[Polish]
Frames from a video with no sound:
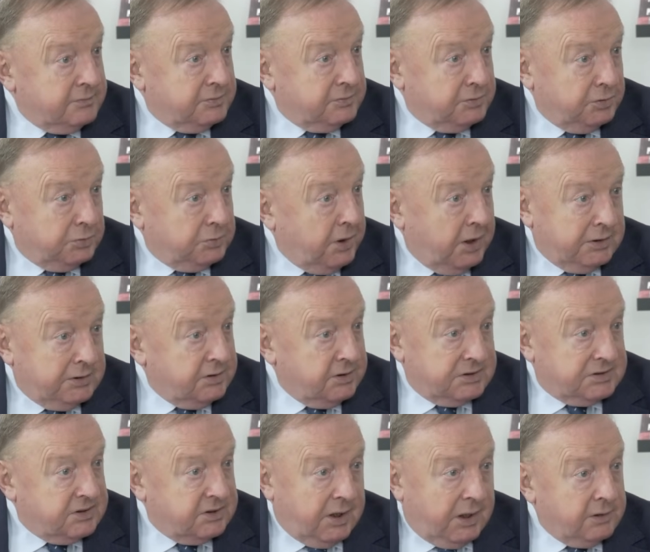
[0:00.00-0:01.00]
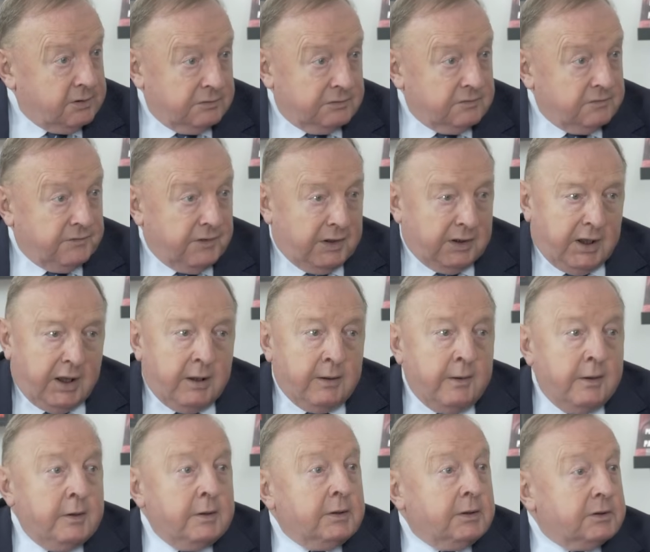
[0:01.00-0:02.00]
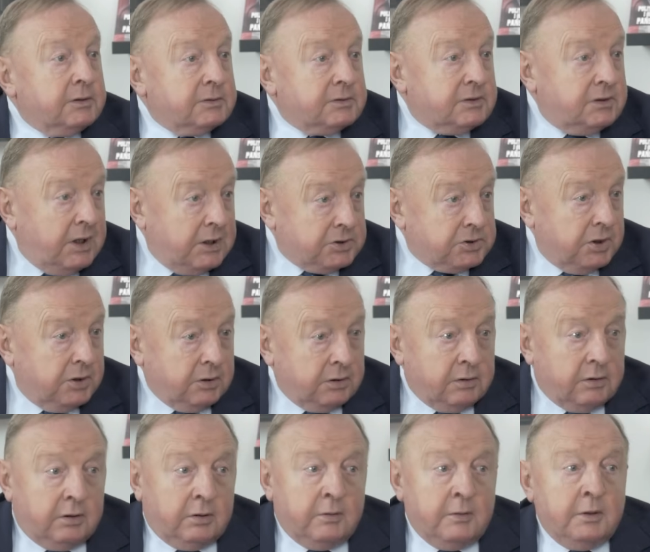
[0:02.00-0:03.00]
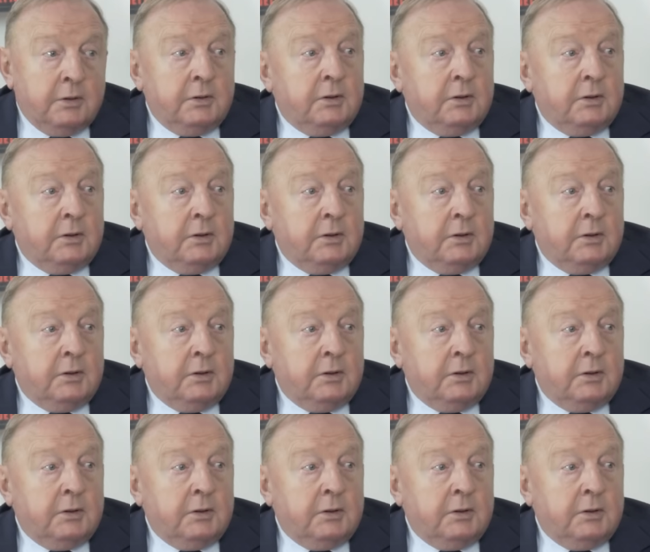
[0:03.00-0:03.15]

tutaj jest zachowywana. Dlaczego?